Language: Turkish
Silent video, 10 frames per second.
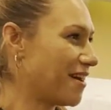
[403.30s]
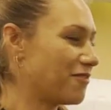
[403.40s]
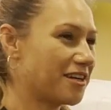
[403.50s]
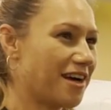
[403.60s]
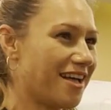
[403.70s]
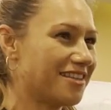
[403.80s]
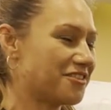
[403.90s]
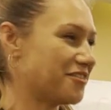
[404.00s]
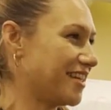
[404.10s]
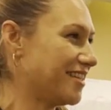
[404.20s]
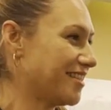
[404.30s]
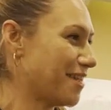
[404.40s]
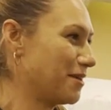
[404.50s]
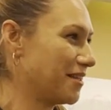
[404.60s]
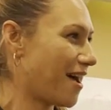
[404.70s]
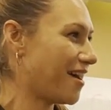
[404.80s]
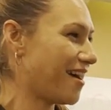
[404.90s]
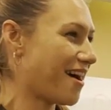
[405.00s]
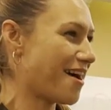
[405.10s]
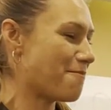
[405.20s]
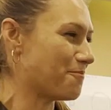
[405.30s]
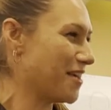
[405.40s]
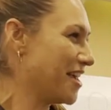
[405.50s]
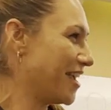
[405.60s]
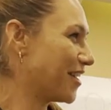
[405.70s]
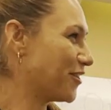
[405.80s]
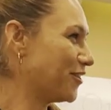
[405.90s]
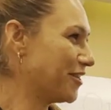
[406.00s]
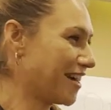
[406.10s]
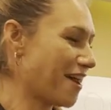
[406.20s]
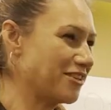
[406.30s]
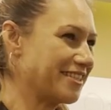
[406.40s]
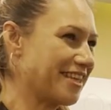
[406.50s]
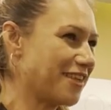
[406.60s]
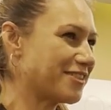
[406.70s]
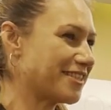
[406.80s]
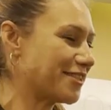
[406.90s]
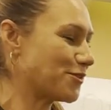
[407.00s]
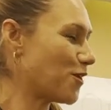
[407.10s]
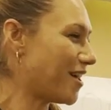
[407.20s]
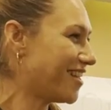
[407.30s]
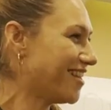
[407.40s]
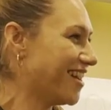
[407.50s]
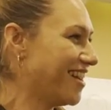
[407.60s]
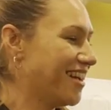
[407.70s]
our countries, I mean, I, I am including ourselves as well.